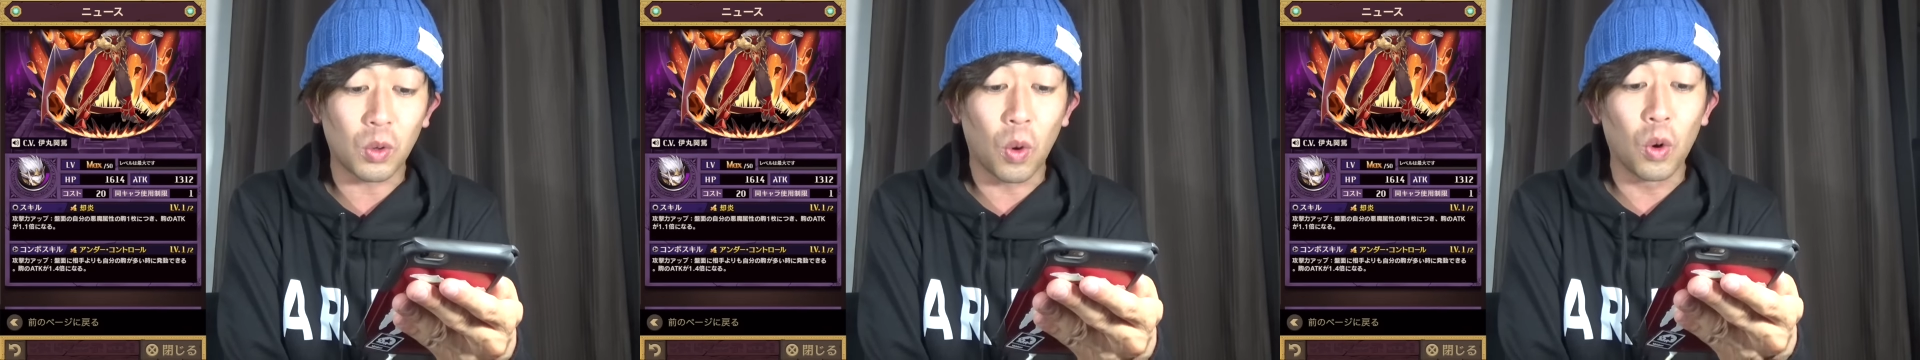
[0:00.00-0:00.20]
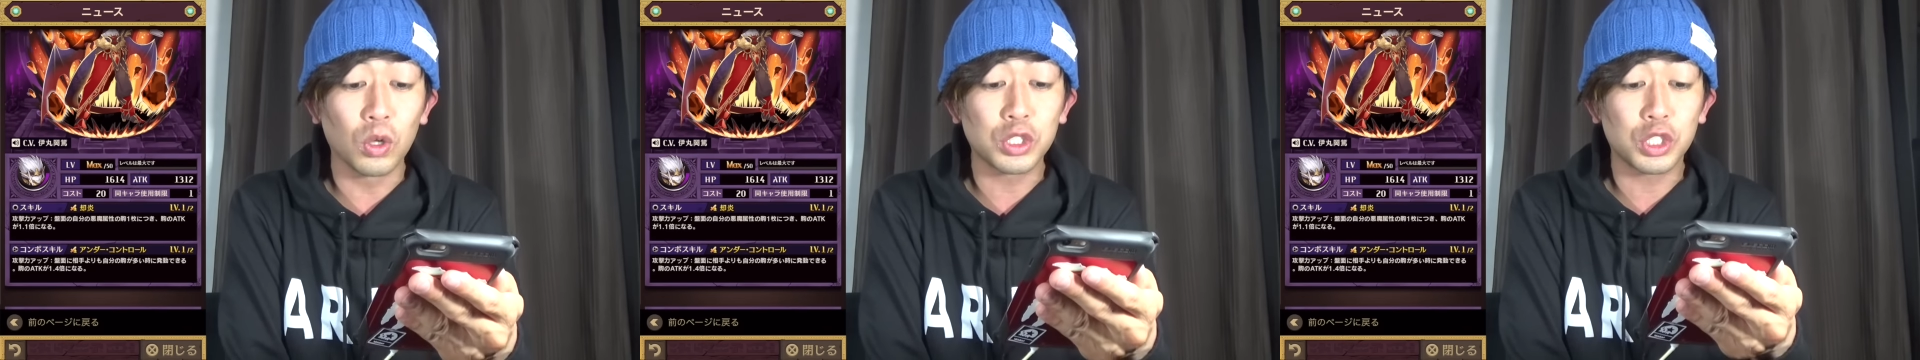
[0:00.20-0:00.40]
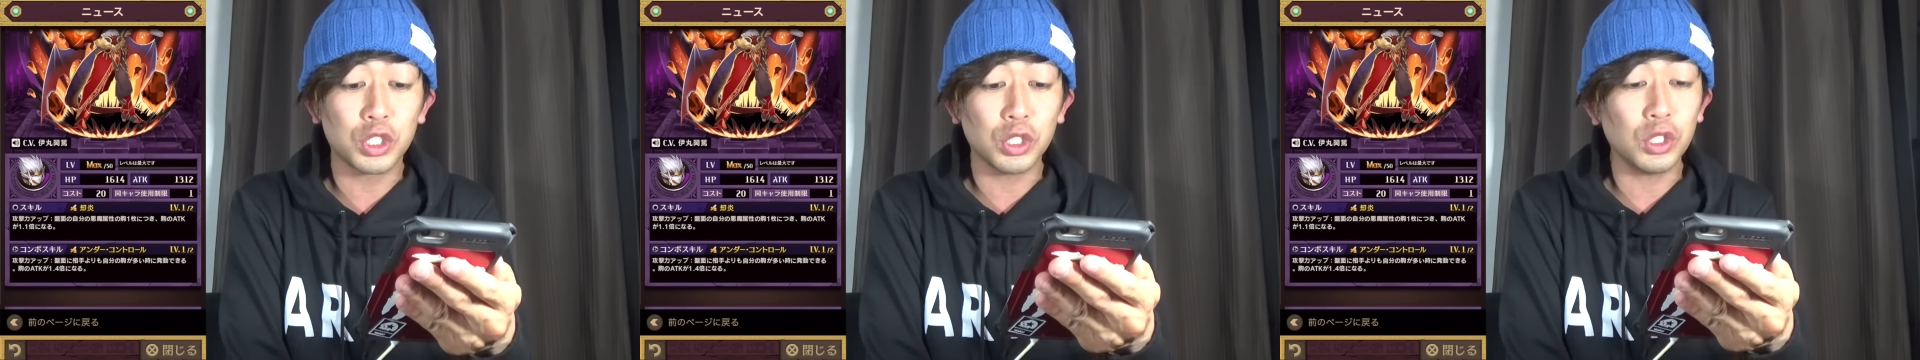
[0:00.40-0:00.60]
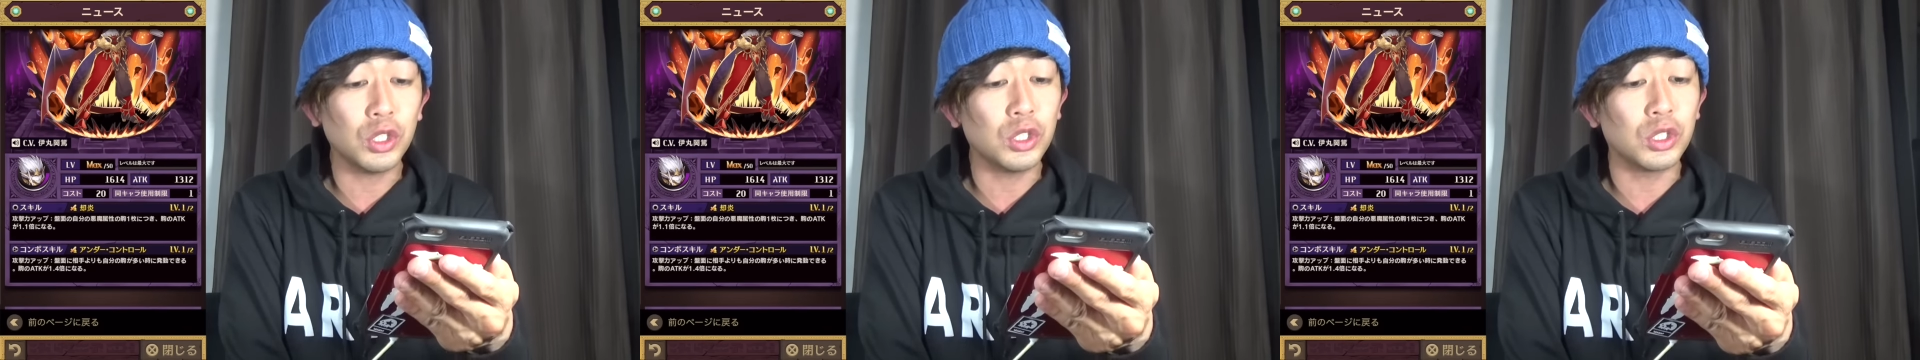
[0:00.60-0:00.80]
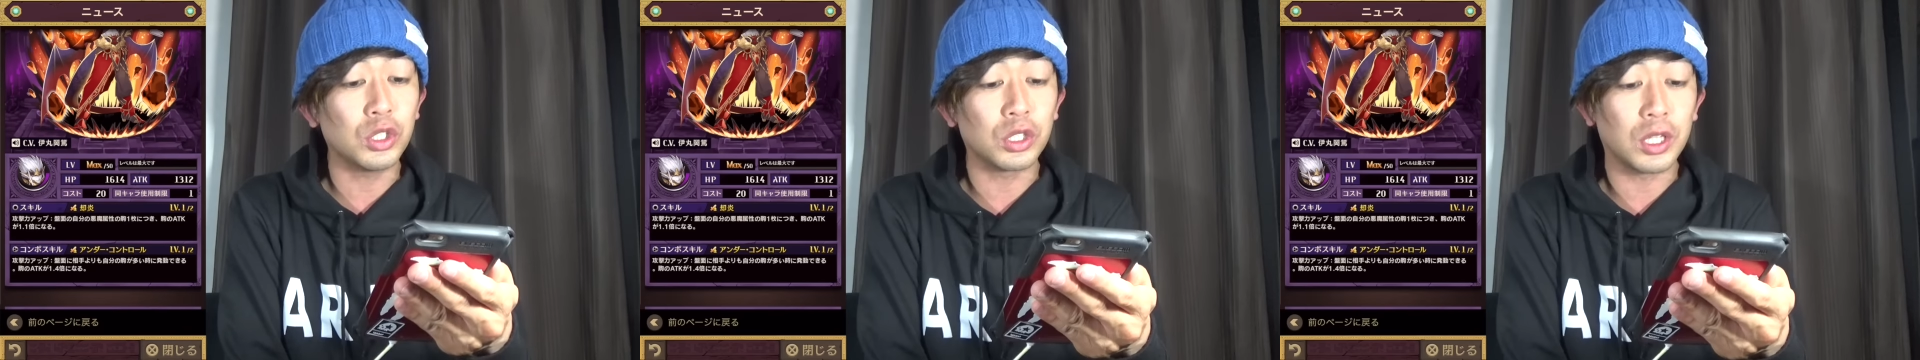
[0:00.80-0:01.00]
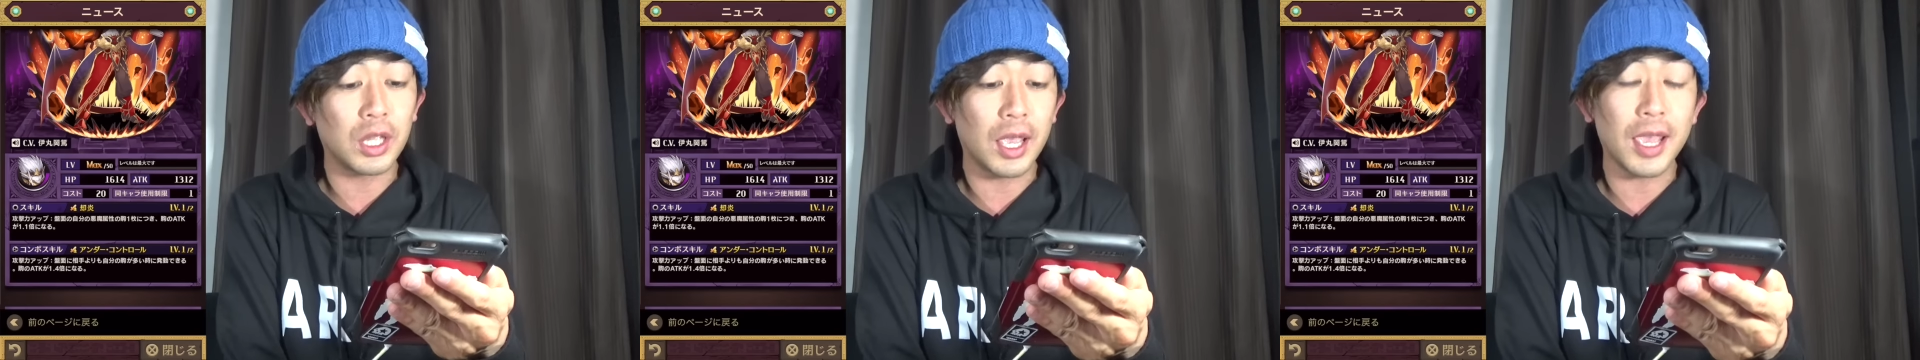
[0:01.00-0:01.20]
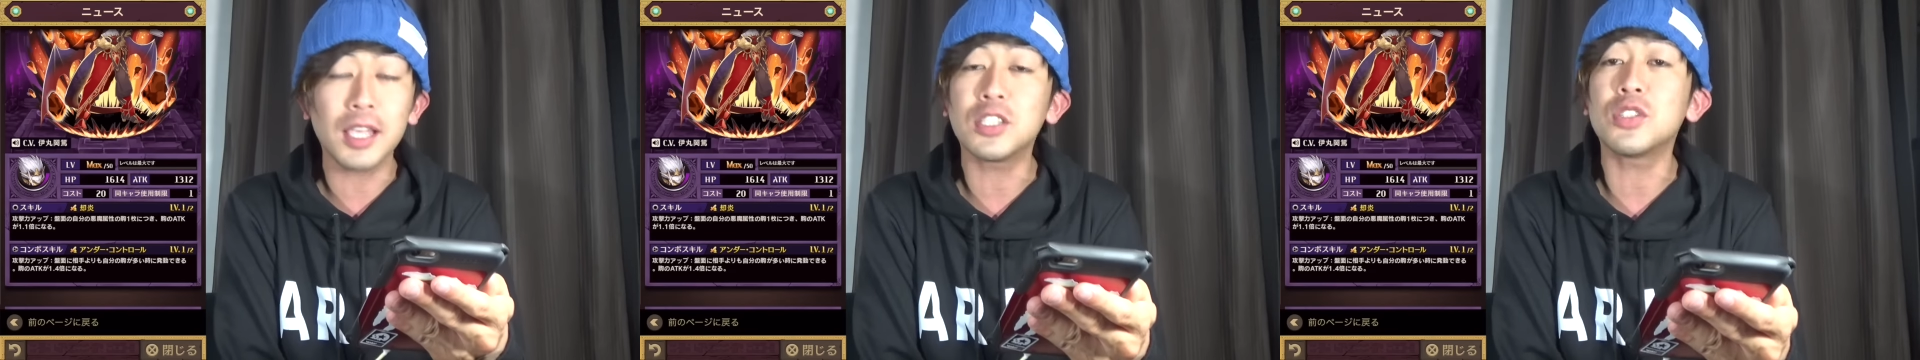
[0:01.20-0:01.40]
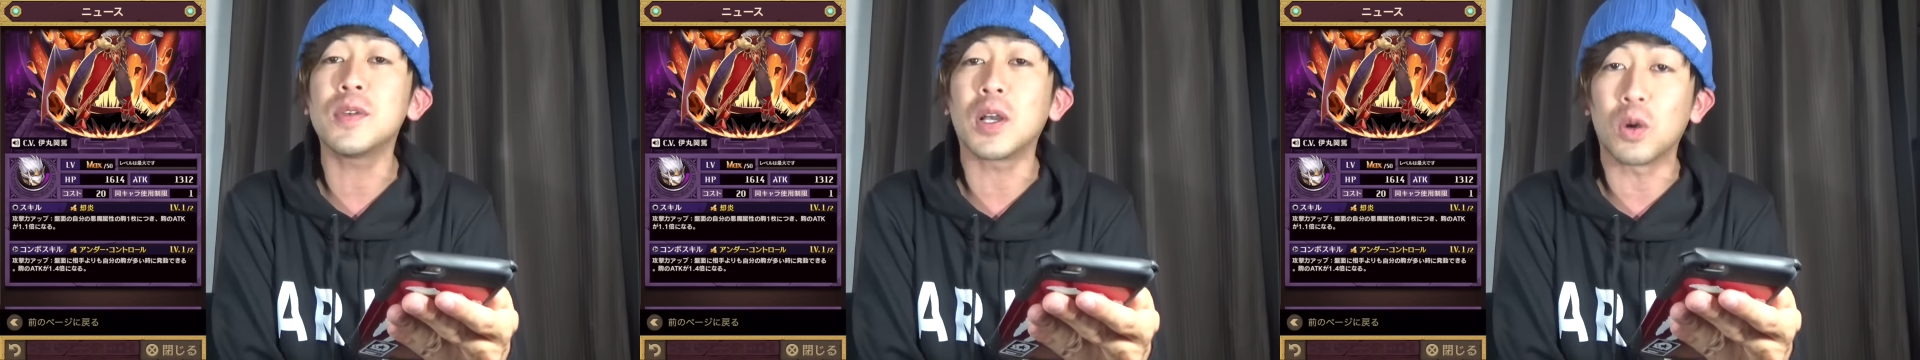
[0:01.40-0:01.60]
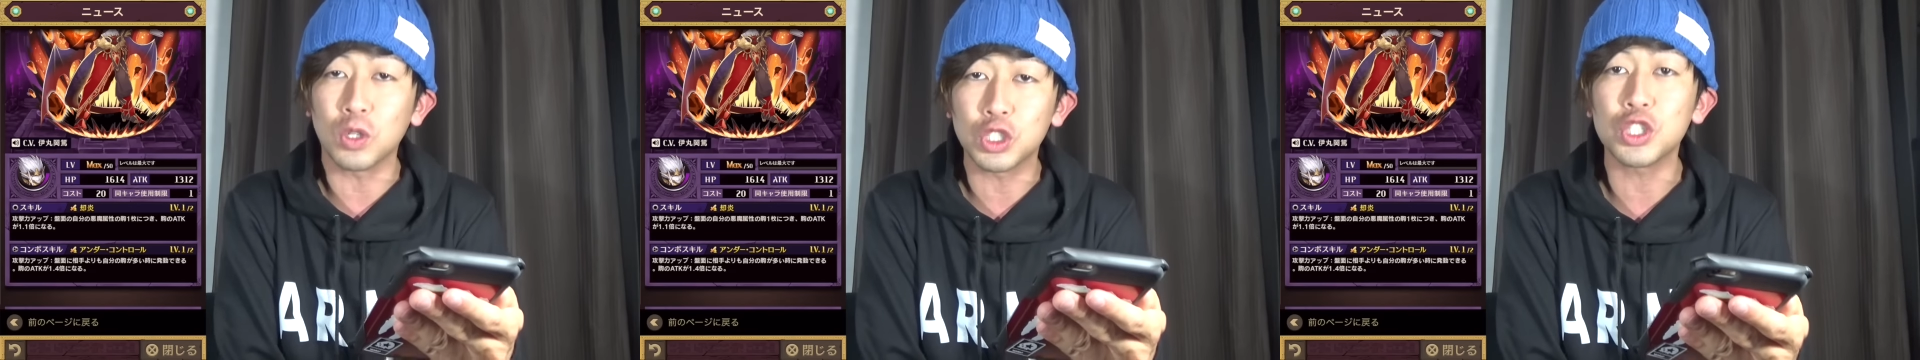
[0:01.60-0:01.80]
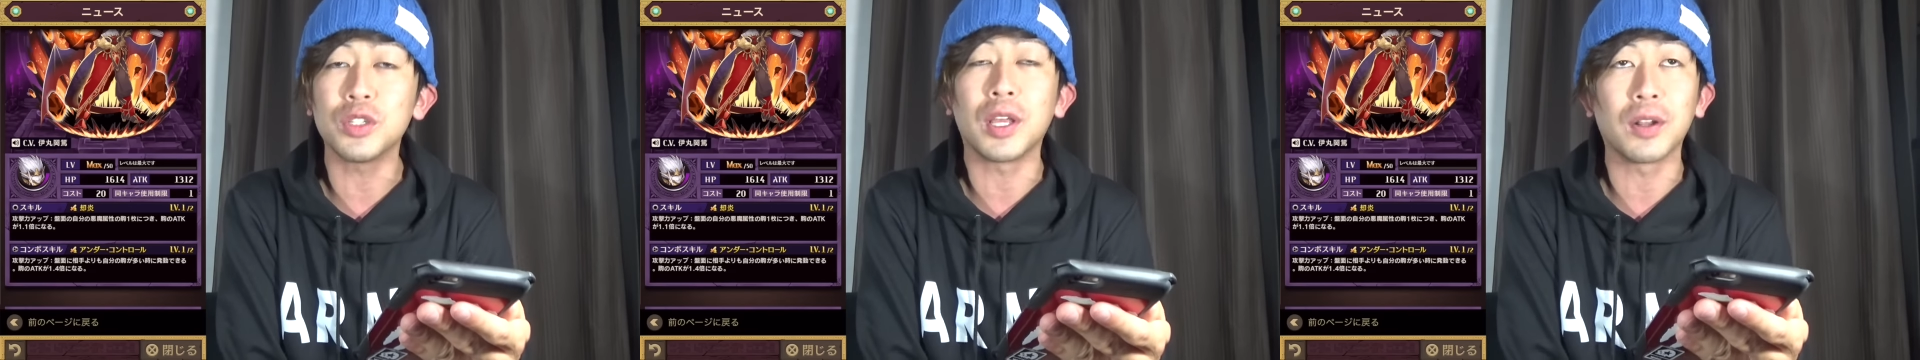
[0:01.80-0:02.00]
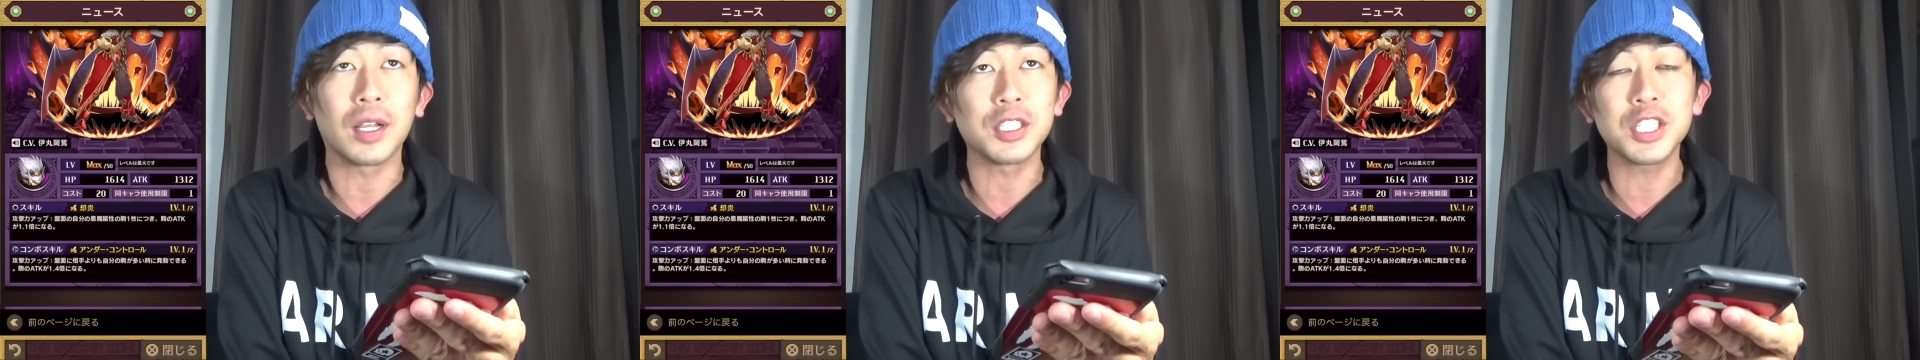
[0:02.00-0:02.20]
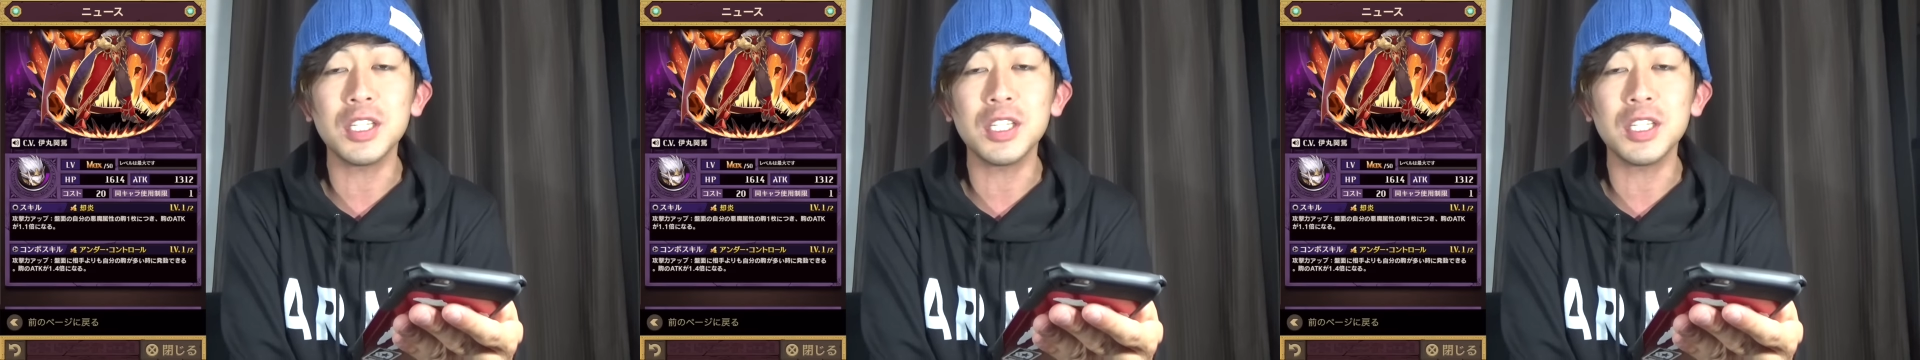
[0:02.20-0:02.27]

50で S は50なのか。